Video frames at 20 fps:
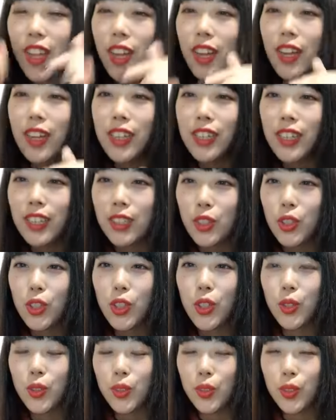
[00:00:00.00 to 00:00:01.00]
ありが
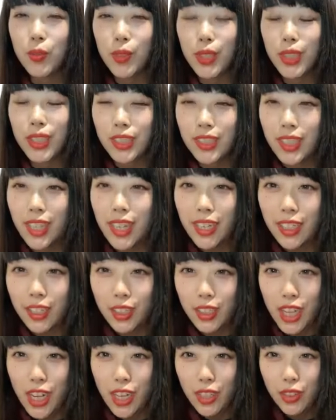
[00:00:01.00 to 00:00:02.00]
とうごめんなさい
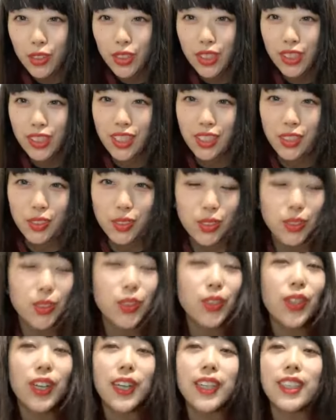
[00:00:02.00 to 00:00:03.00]
がこちらこ
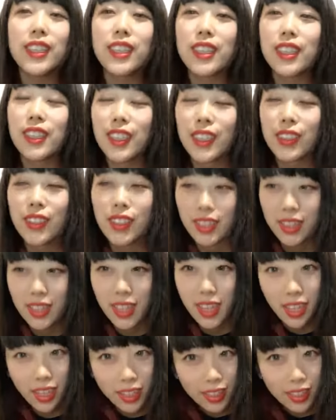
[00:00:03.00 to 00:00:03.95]
そ会いに来てくれて